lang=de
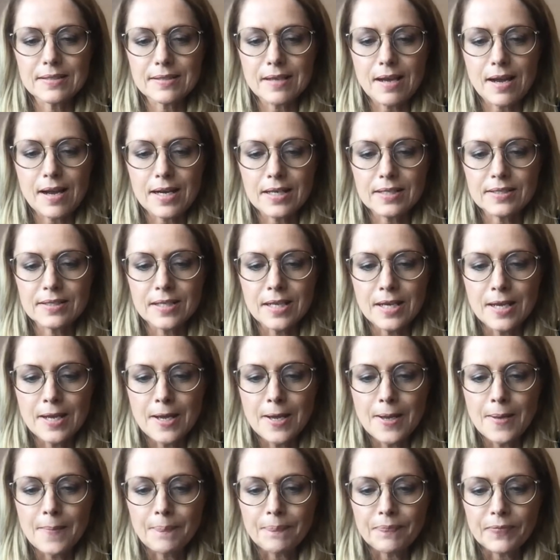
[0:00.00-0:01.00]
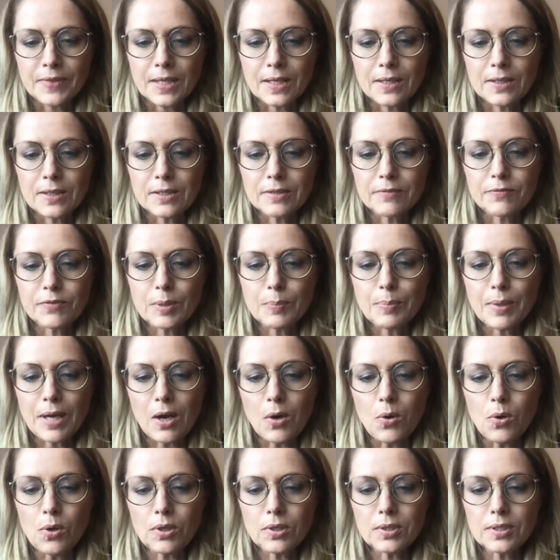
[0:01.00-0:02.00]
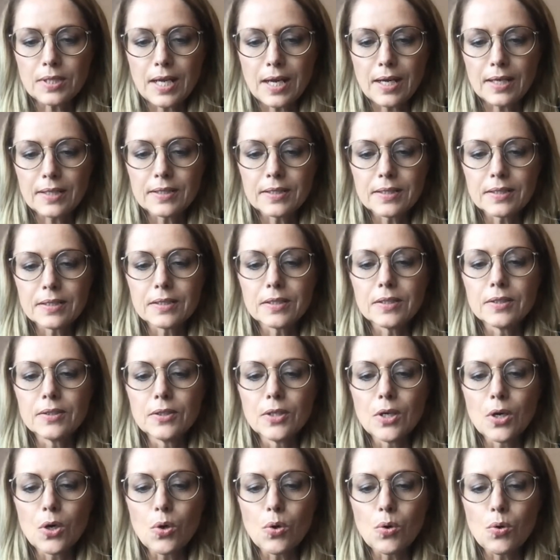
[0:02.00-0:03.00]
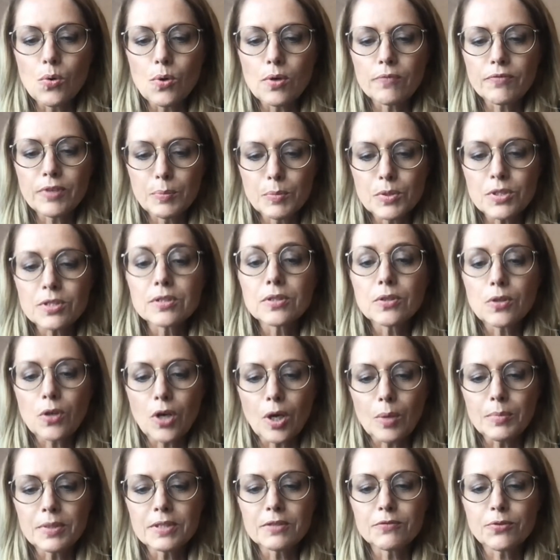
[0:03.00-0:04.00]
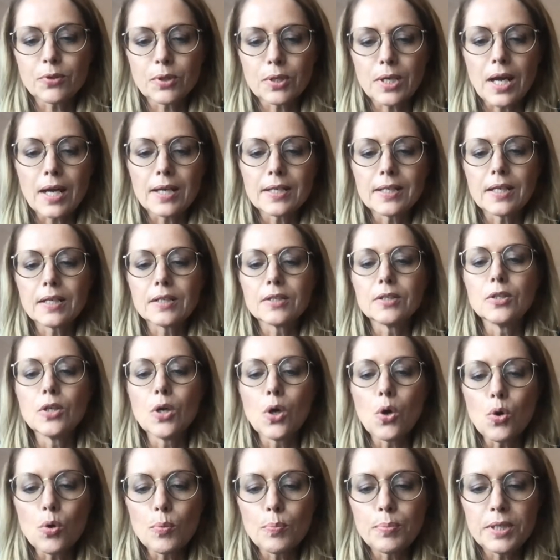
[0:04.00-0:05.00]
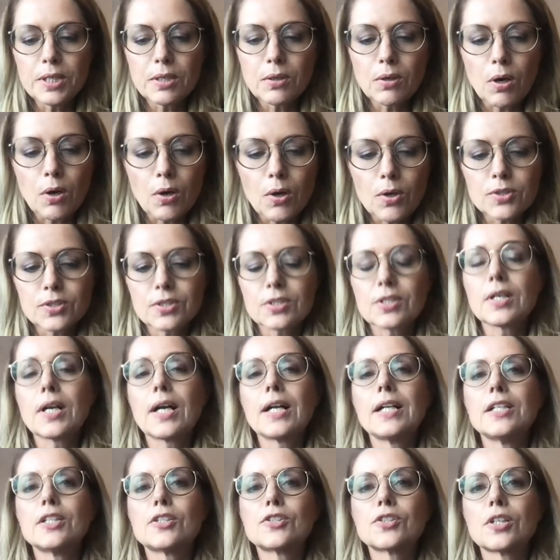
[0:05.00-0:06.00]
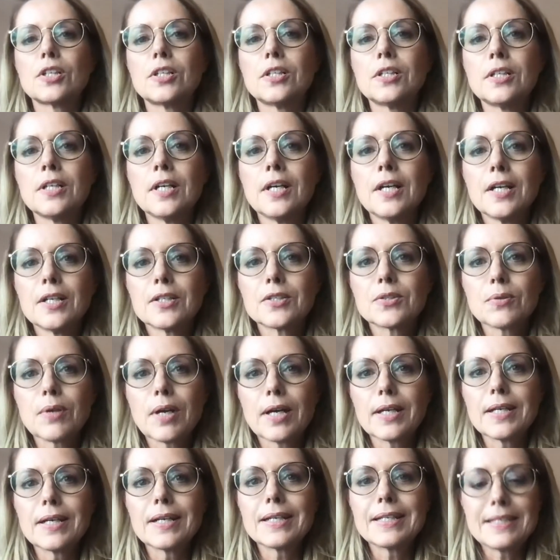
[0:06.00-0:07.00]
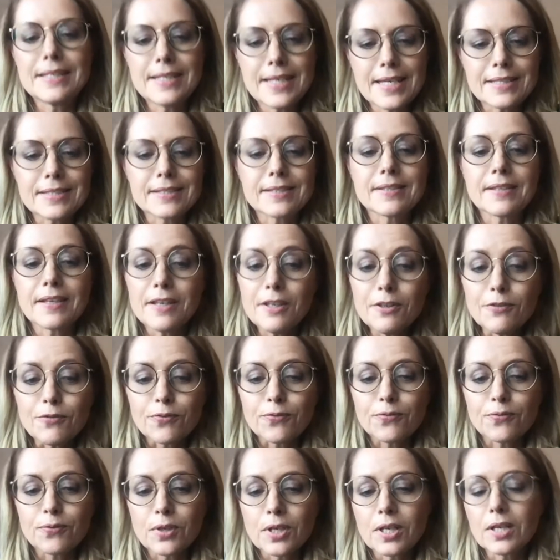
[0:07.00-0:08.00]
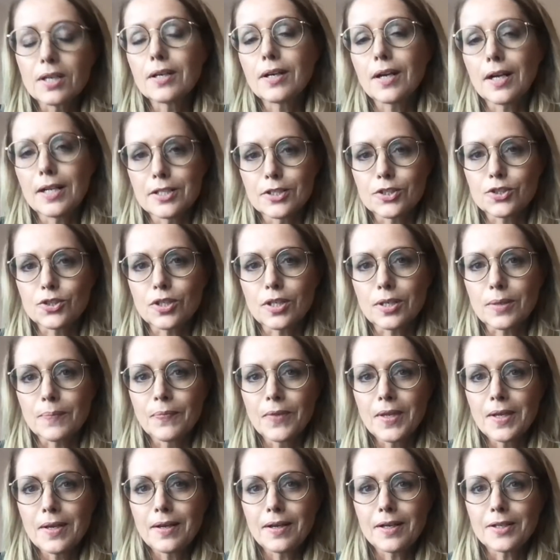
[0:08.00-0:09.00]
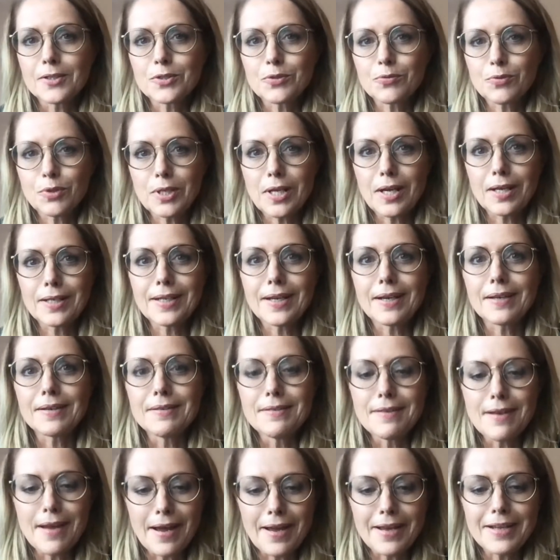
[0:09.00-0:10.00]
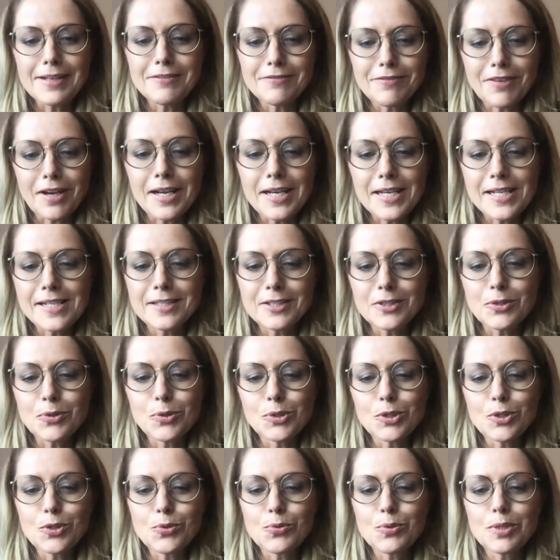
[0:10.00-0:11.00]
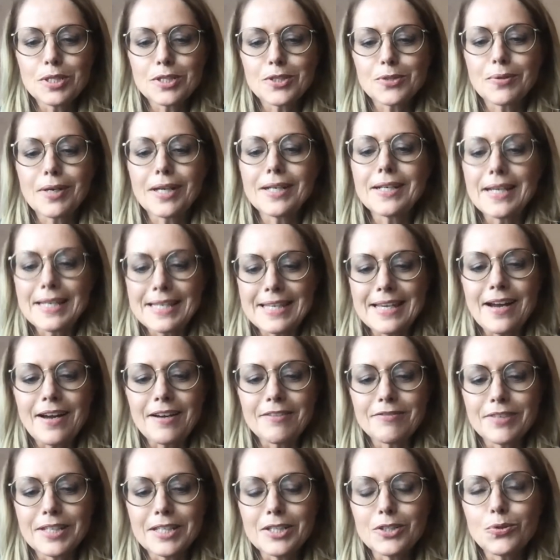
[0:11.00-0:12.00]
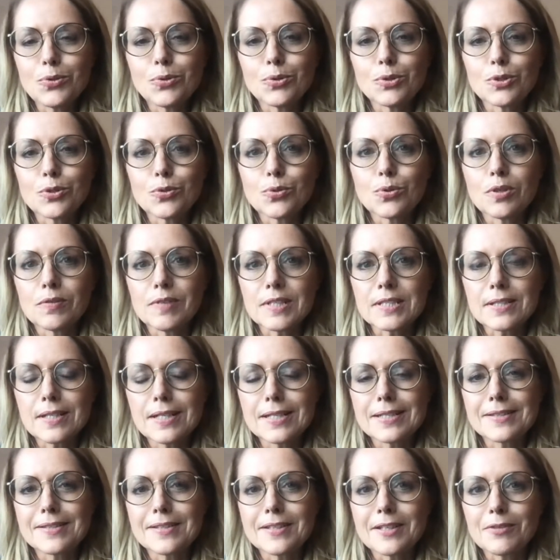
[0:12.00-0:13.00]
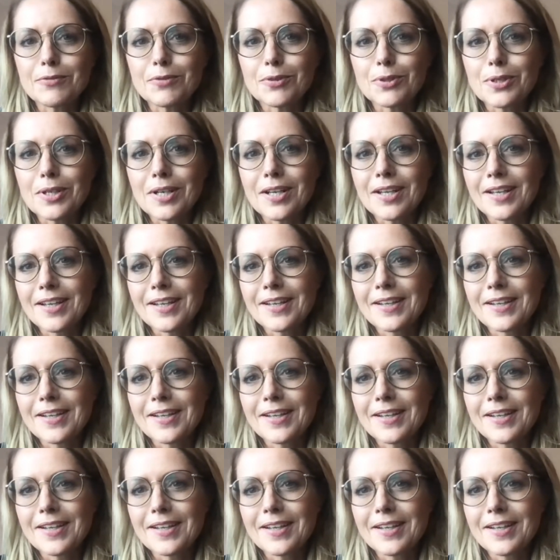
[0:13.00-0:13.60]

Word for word: Er sagt, äh, wir brauchen eine No, wir müssen kommen von einer No Because Culture zu einer Yes If Culture. Also von einer Nein-Weil-Kultur zu einer Ja-Wenn-Kultur. Was halten Sie davon?